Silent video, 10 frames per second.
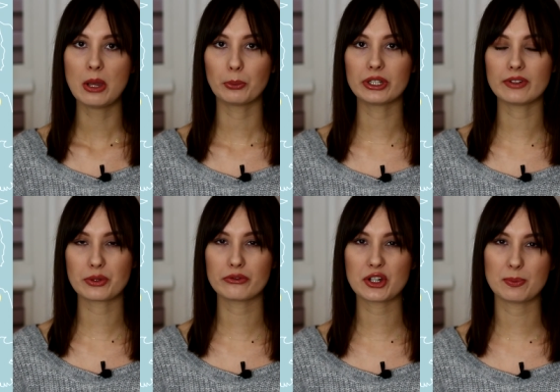ponieważ
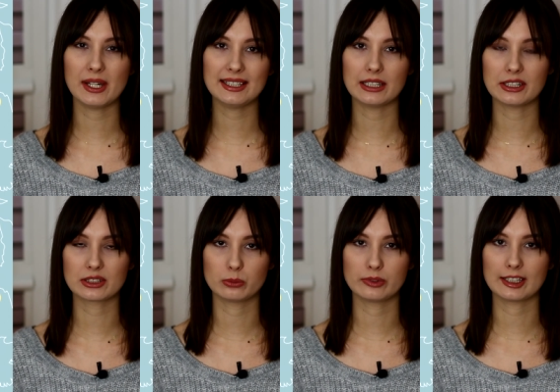również media nie
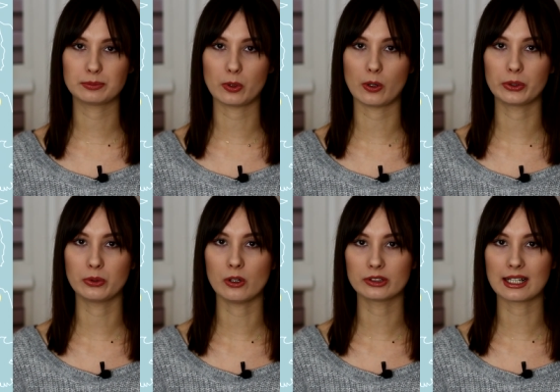chcą mu dać spokoju,
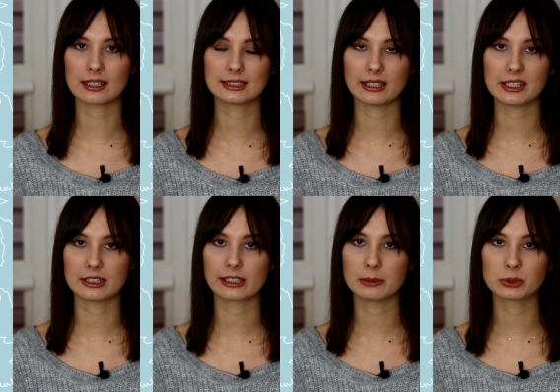on nagle staje się
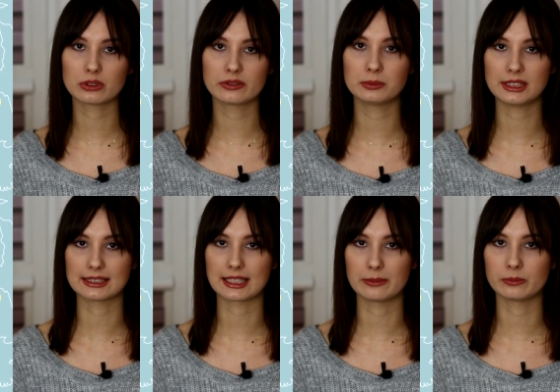takim cudownym
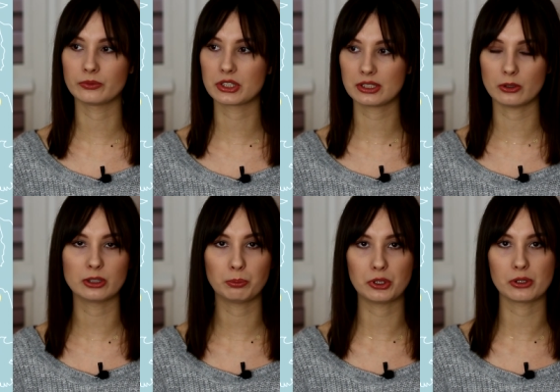dzieckiem, wszyscy o
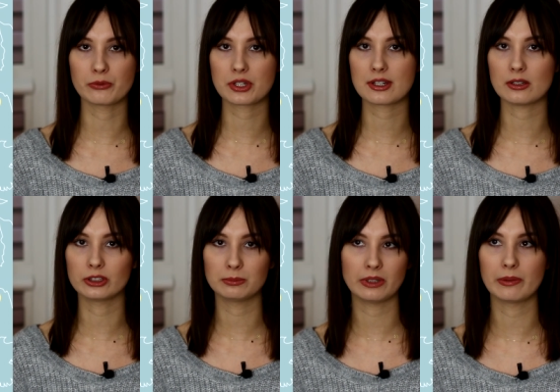nim piszą, wszyscy o
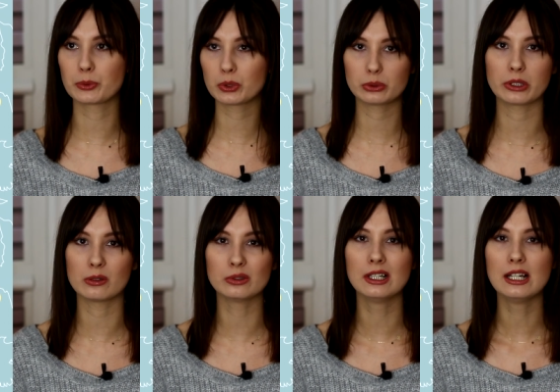nim, nie wiem,
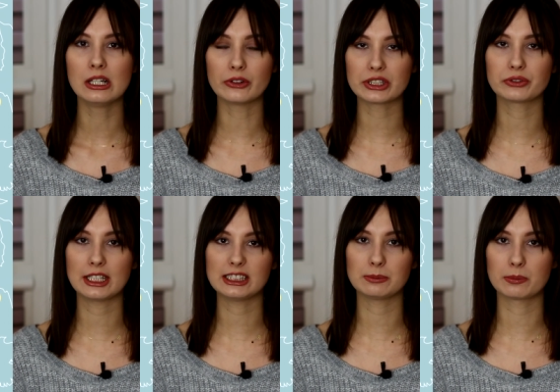tweetują, on jest
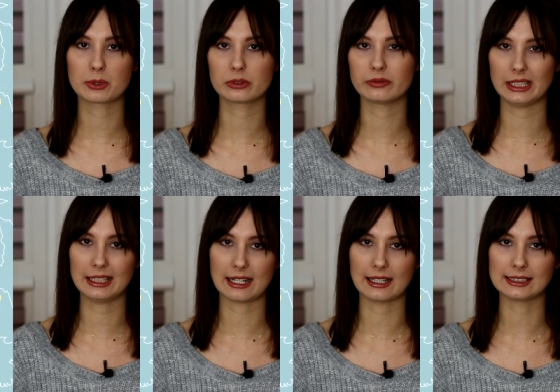wszędzie po prostu w
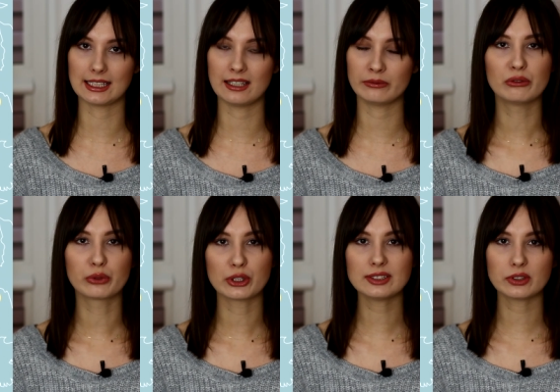internecie.
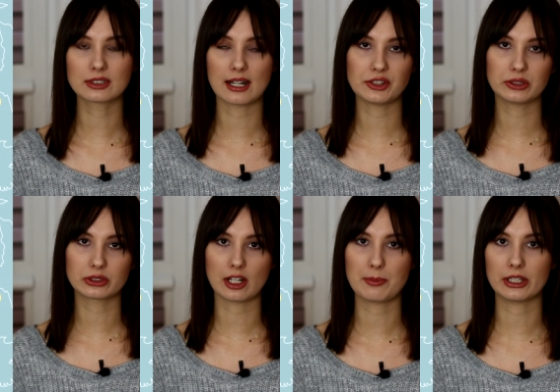Wujostwo stara się go
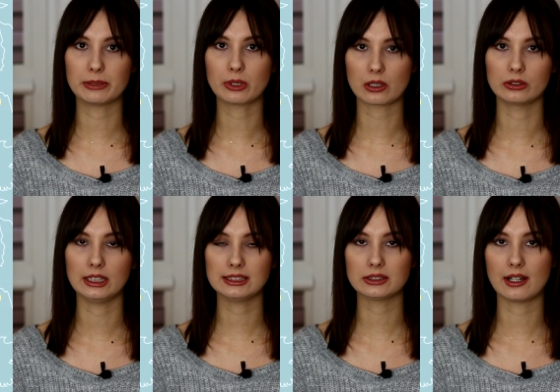trochę przed nim
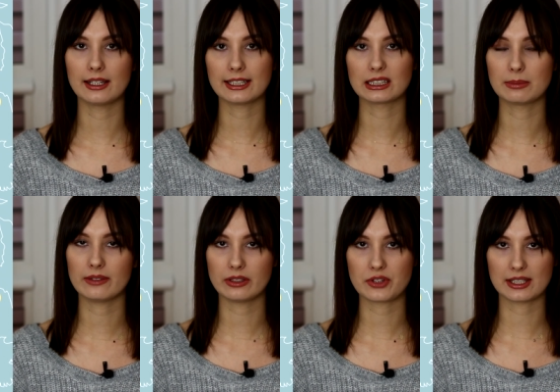chronić, no ale tak
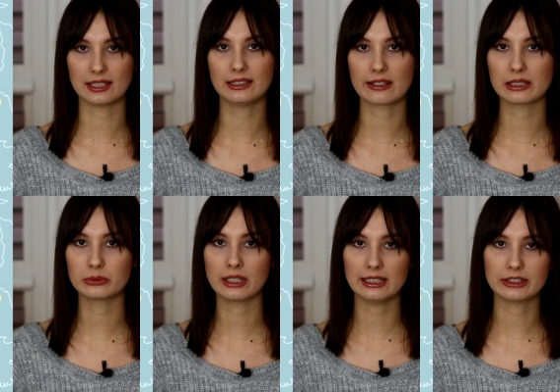naprawdę w czasach internetu
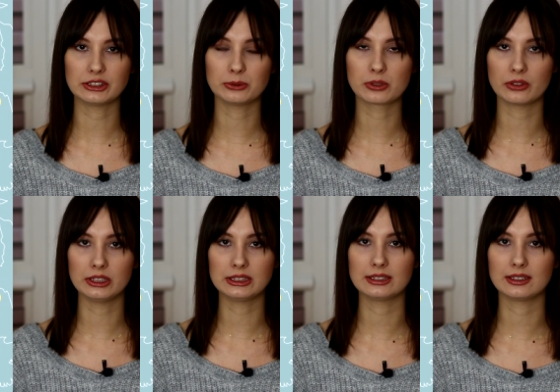na ile da się
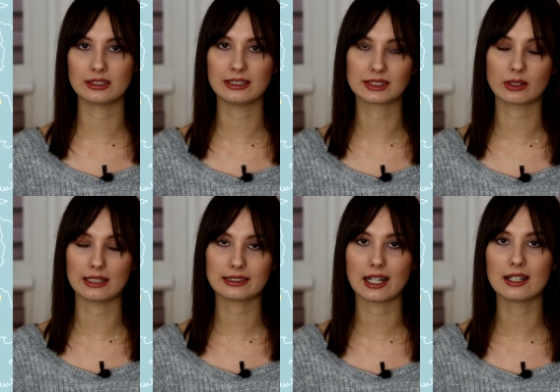uchronić y,
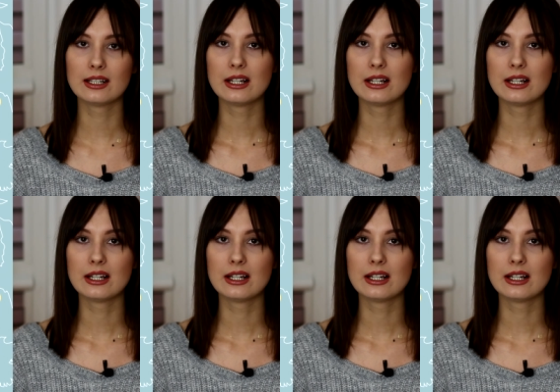nastolatka